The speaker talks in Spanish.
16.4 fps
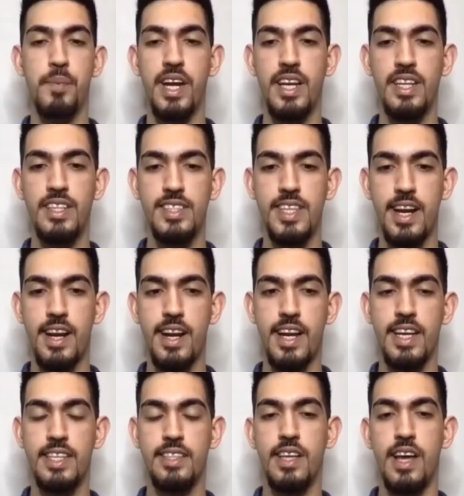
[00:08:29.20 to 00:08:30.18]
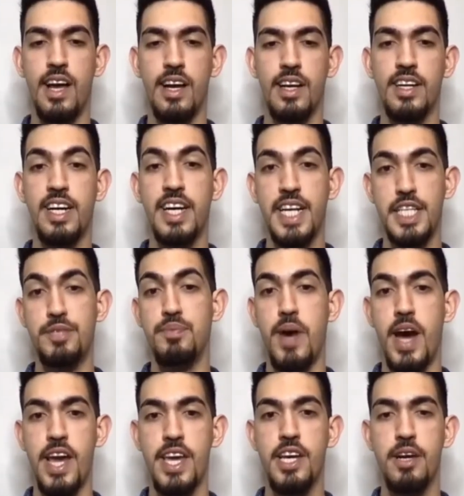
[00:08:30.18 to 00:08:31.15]
Instagram es a ah, Chris
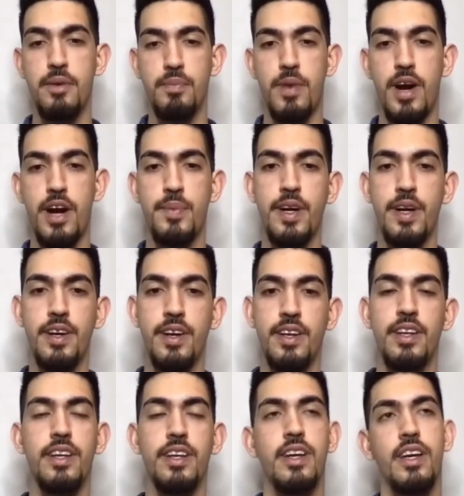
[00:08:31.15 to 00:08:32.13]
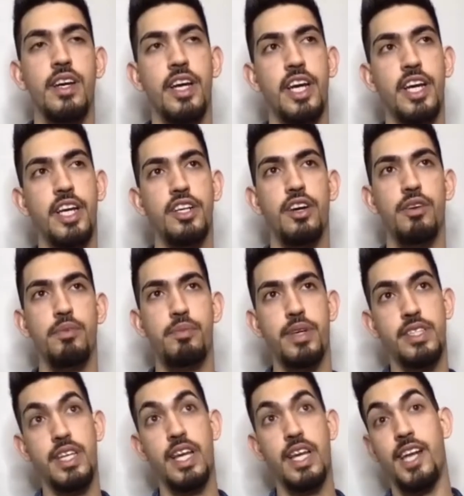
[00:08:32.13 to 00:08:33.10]
Barber y yo
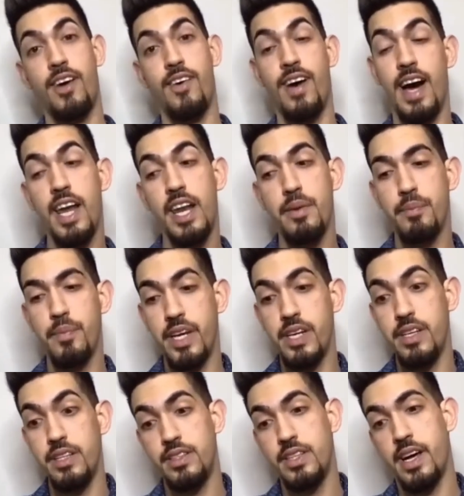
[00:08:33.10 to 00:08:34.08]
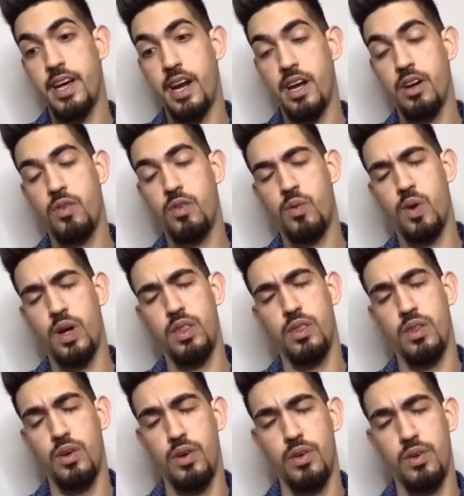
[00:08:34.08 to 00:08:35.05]
empecé a trabajar en mi Instagram
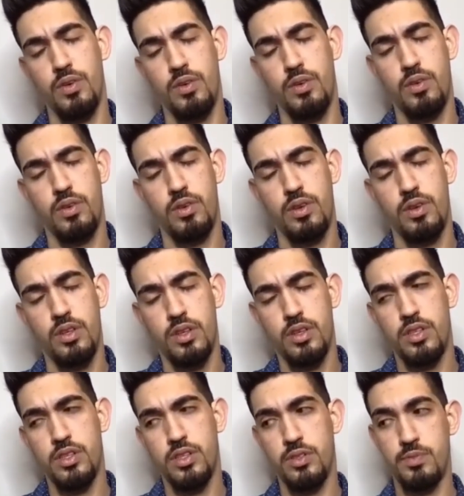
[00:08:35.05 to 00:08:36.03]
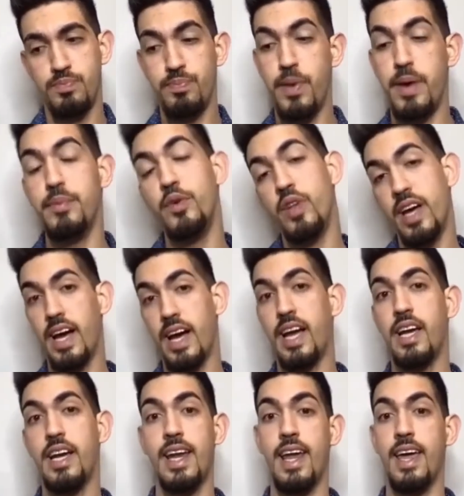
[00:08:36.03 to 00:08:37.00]
cuando me mudé acá en
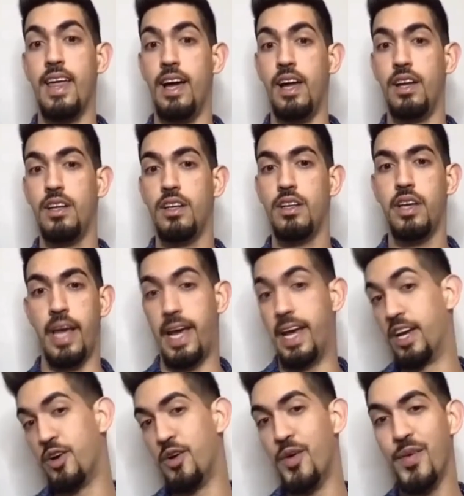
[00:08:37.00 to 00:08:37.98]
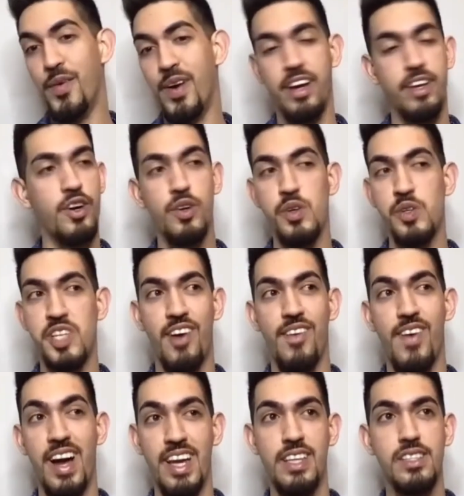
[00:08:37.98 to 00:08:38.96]
Canadá. En Cuba yo no
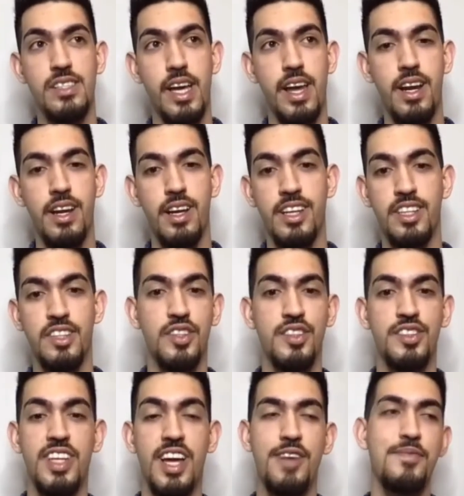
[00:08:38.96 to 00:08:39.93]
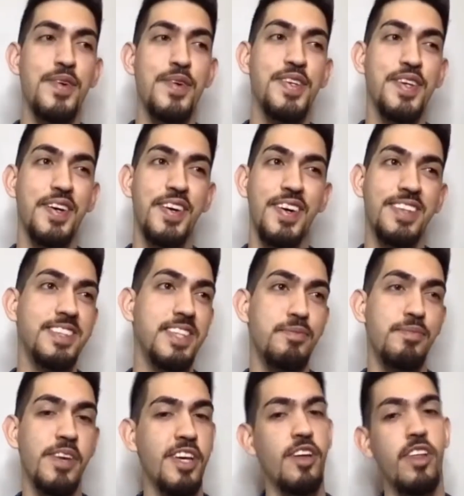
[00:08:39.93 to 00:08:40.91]
usaba Instagram, entonces hay muchos cortes
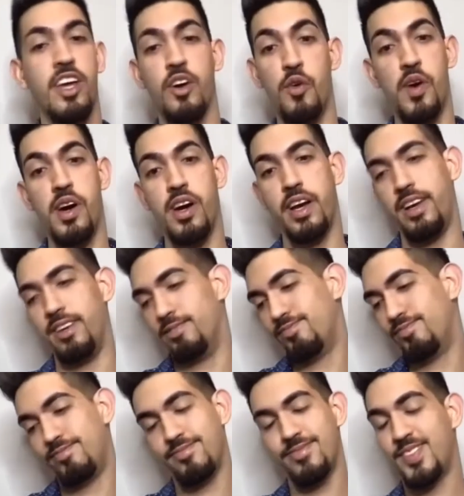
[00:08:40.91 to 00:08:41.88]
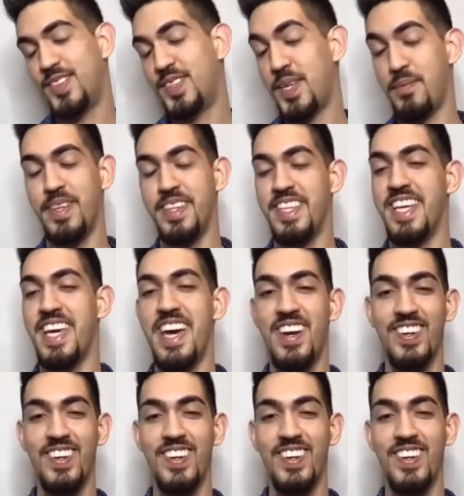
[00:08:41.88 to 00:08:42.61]
míos de Cuba que se perdieron,